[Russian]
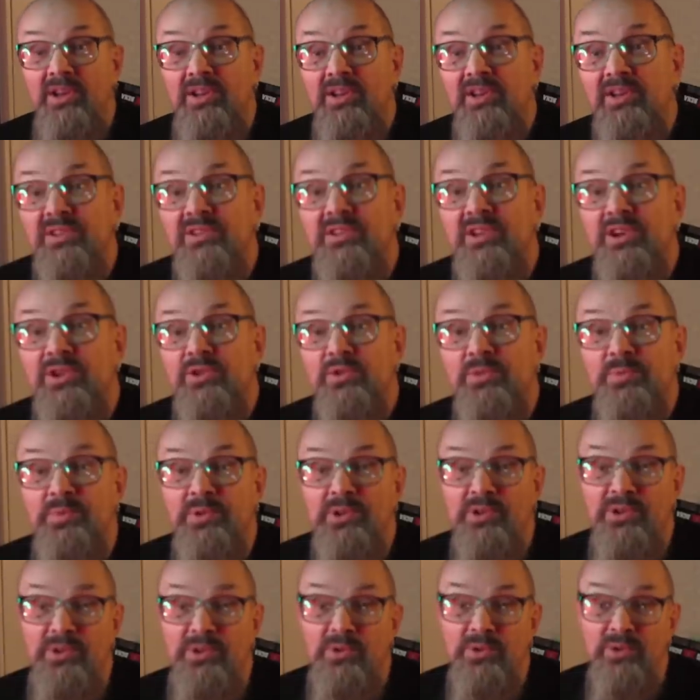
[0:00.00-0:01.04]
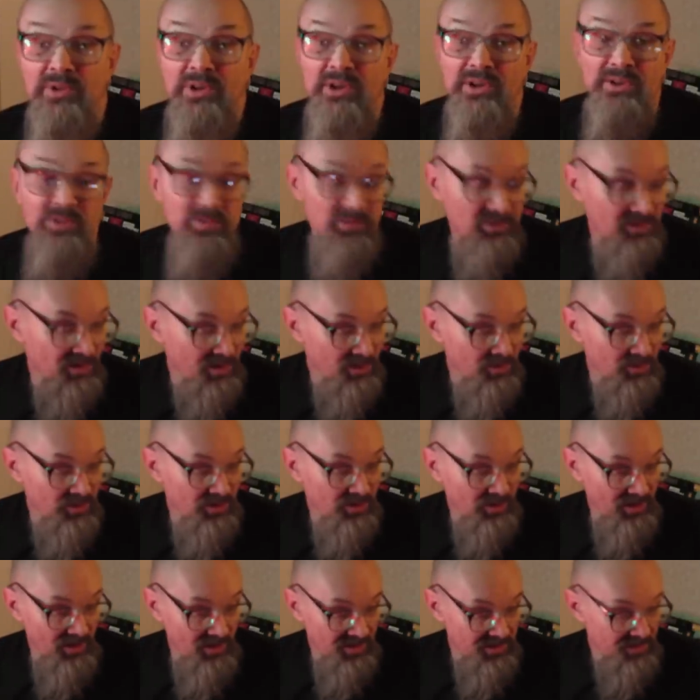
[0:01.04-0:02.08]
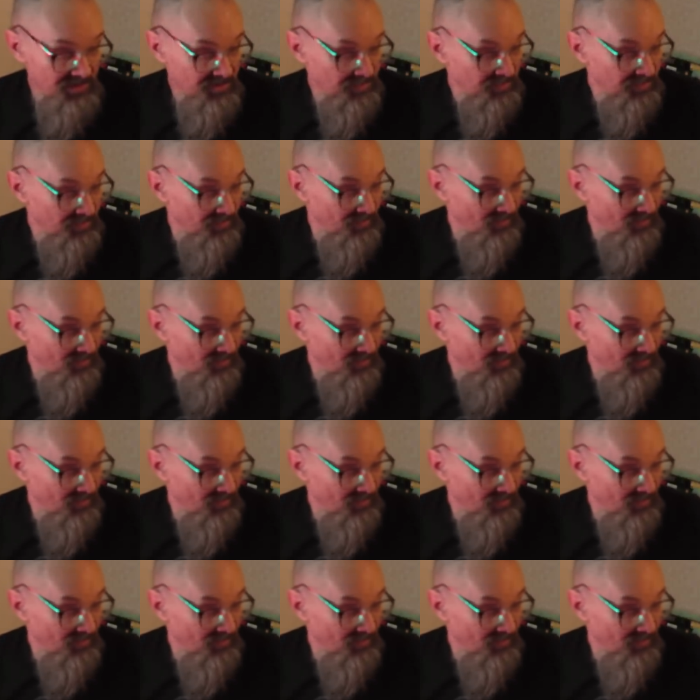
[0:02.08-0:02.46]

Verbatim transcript: И расскажу про нее как-нибудь в следующий раз.